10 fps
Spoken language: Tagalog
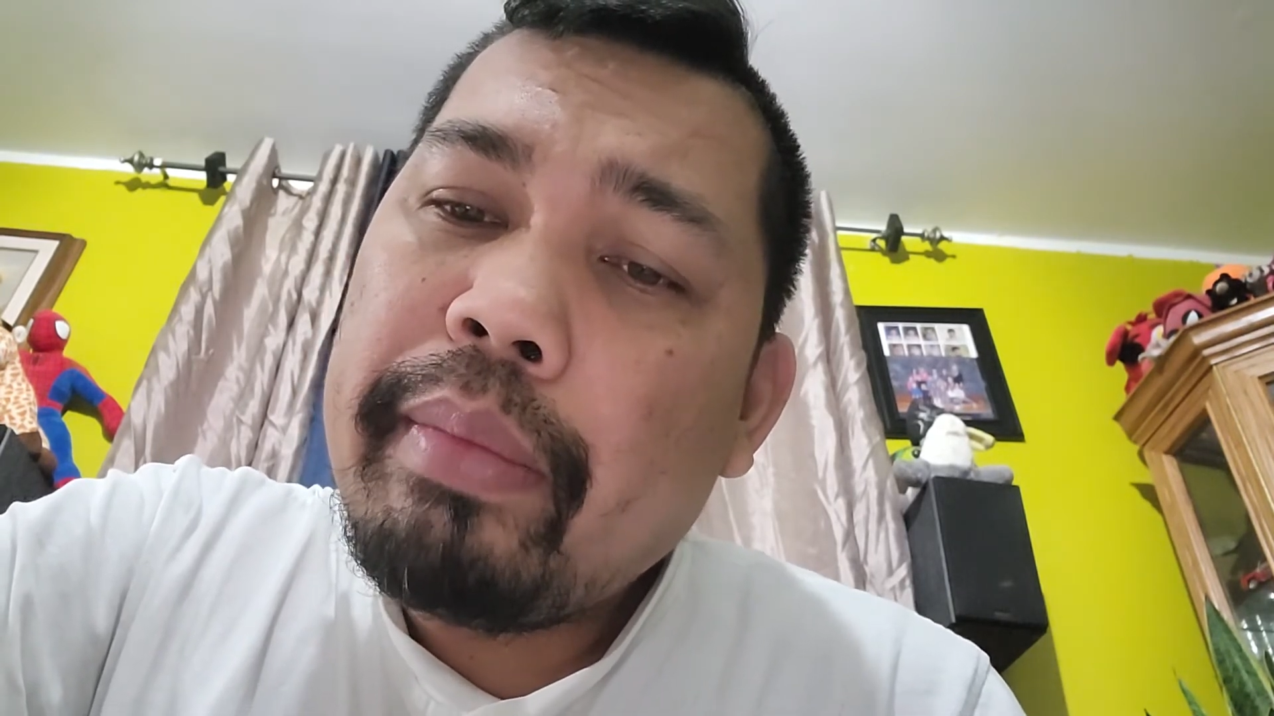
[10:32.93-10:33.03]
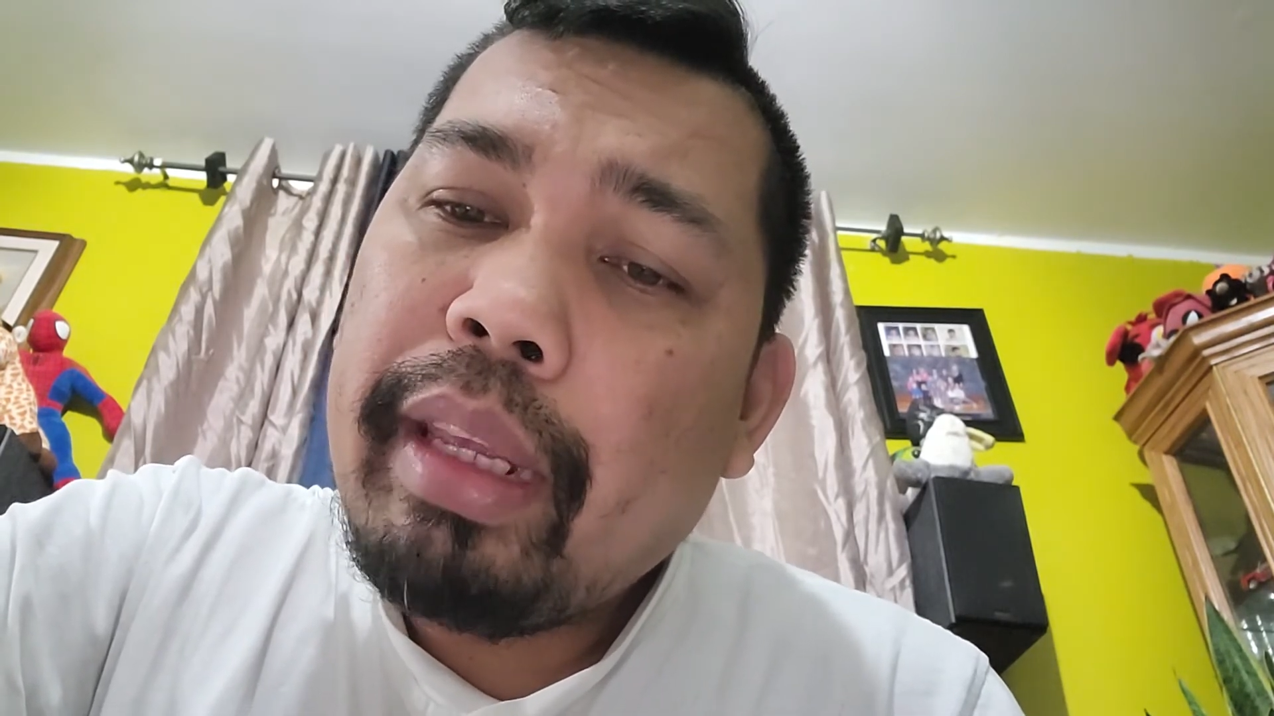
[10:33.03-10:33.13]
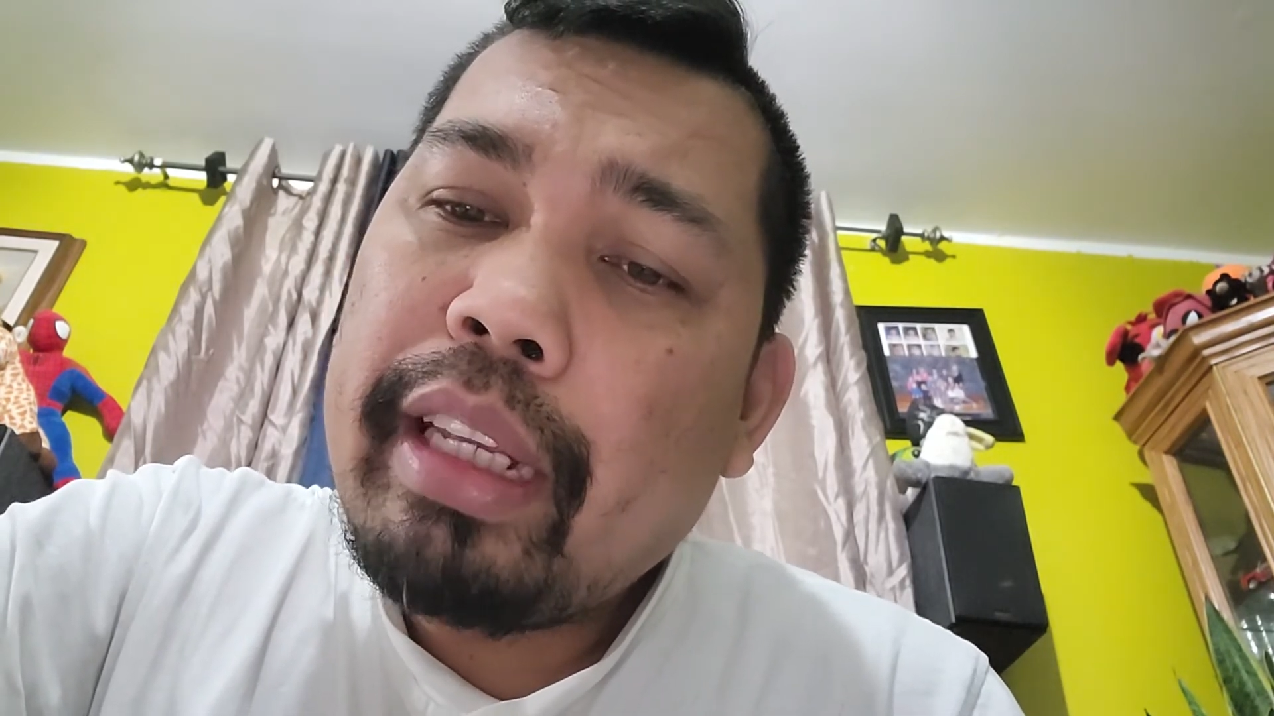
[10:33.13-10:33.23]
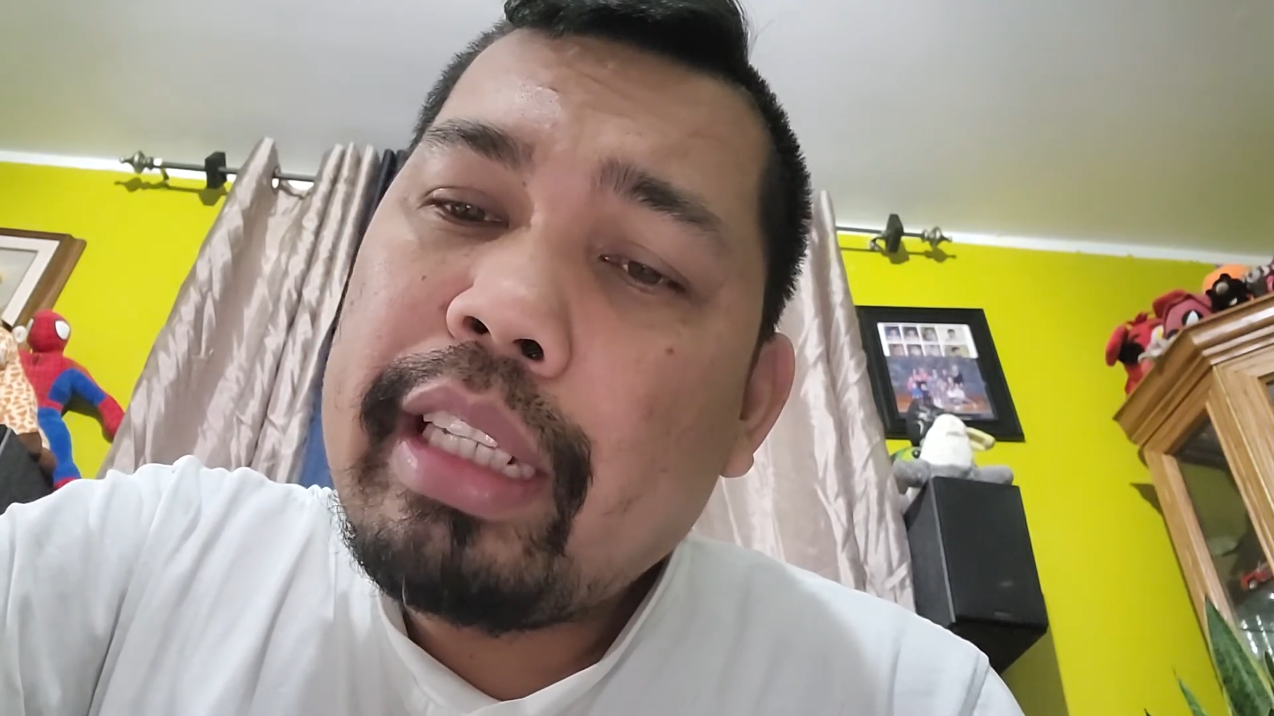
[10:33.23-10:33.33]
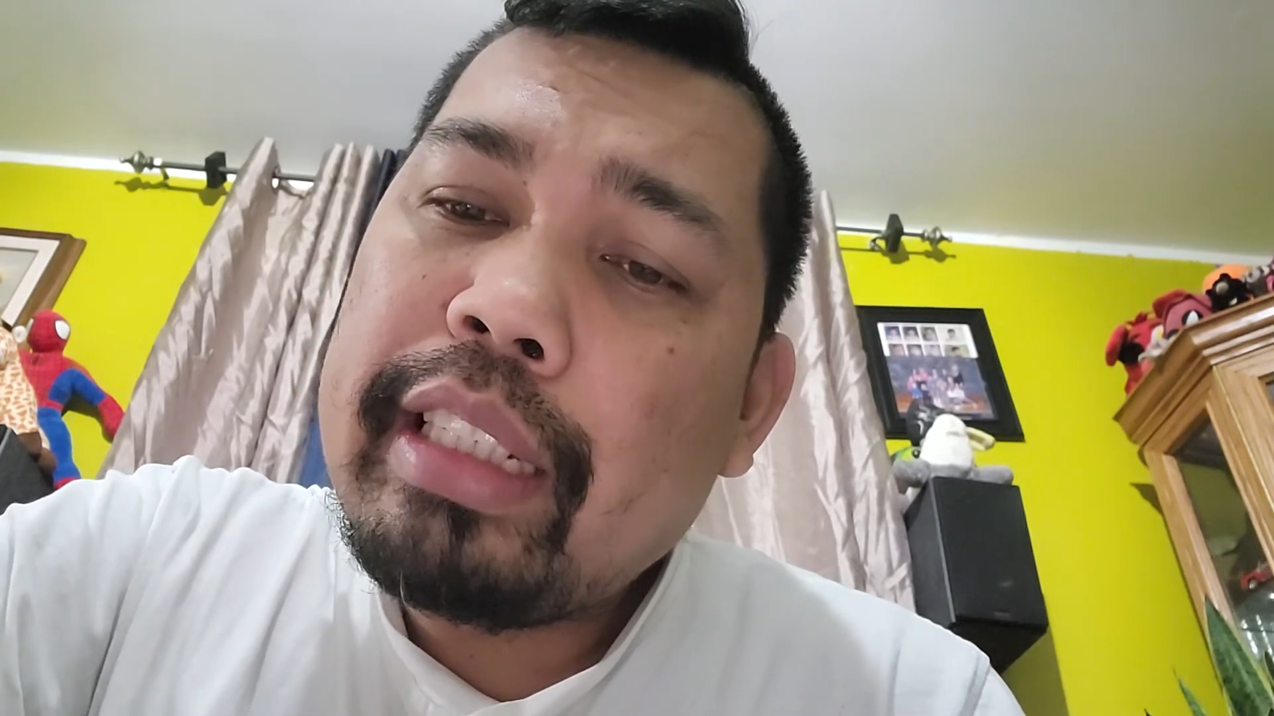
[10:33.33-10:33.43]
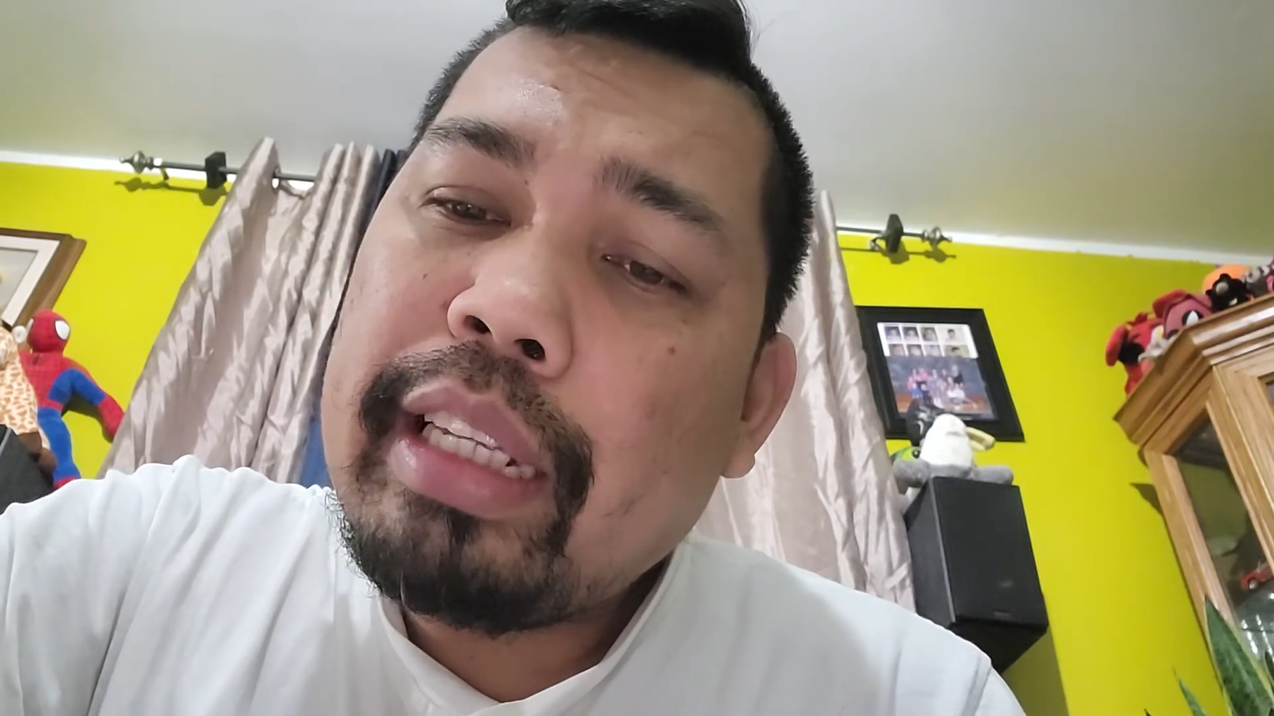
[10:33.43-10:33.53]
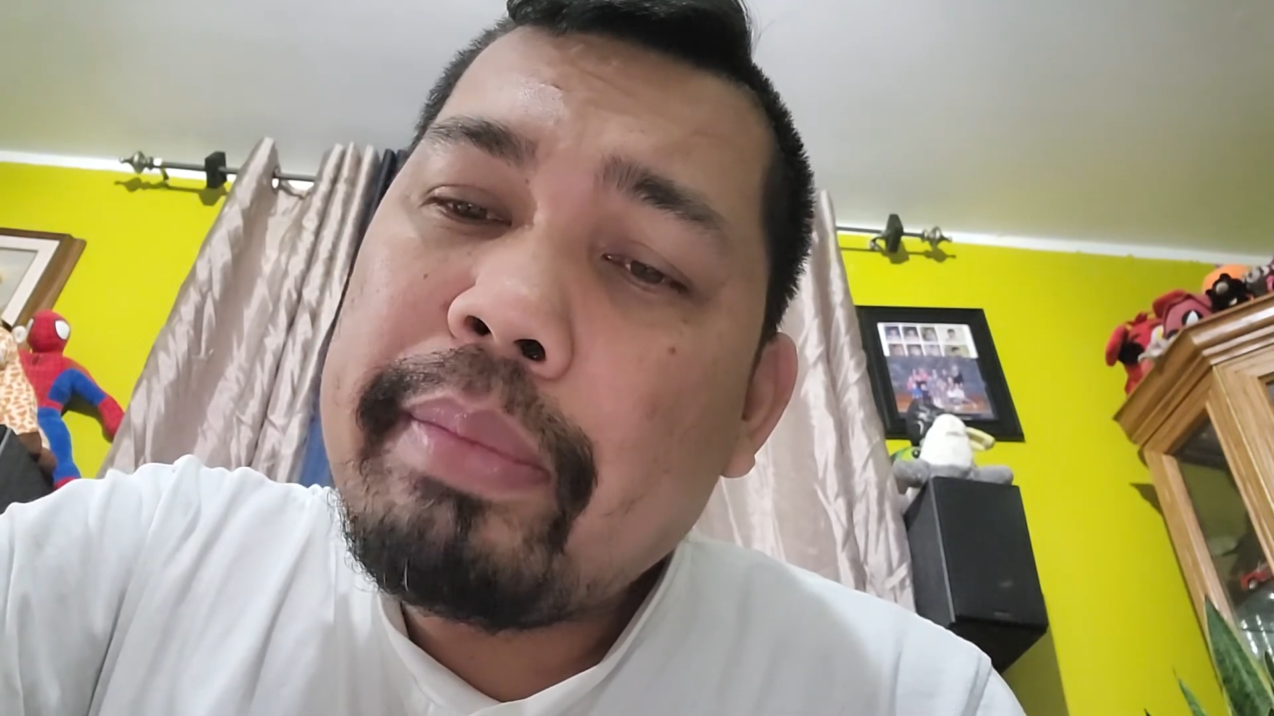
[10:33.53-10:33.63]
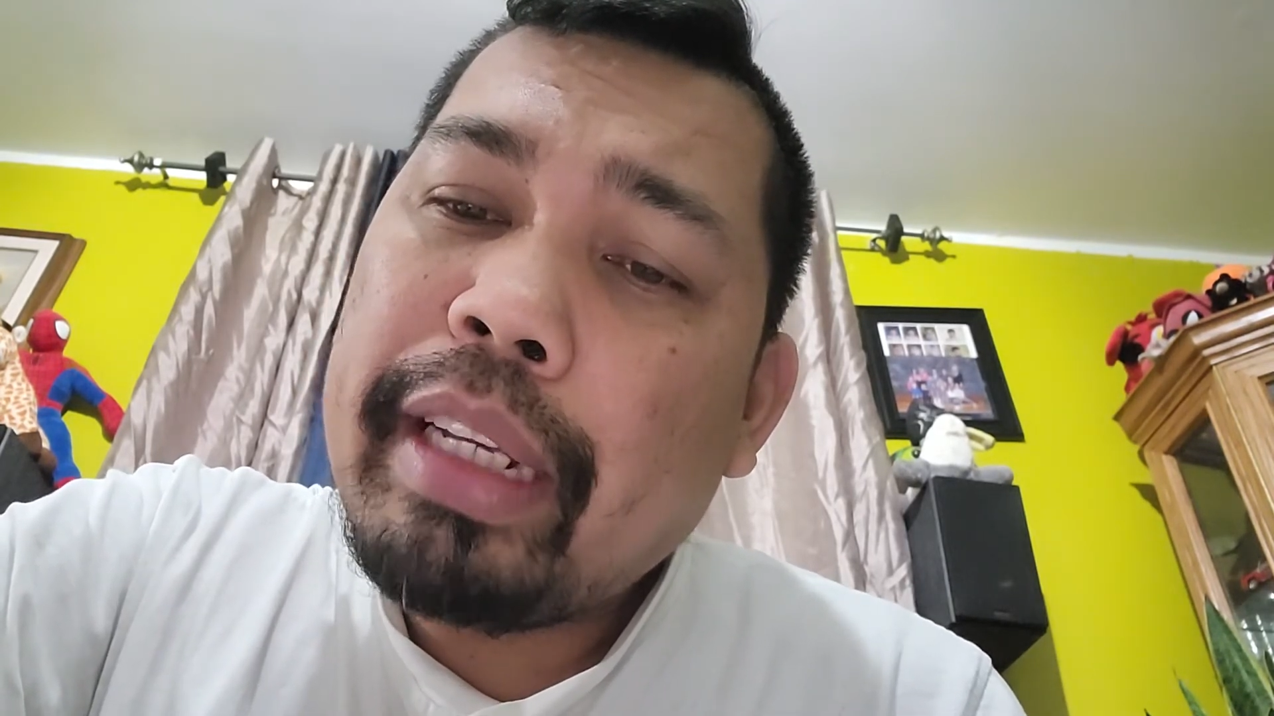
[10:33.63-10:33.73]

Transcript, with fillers: naikasal,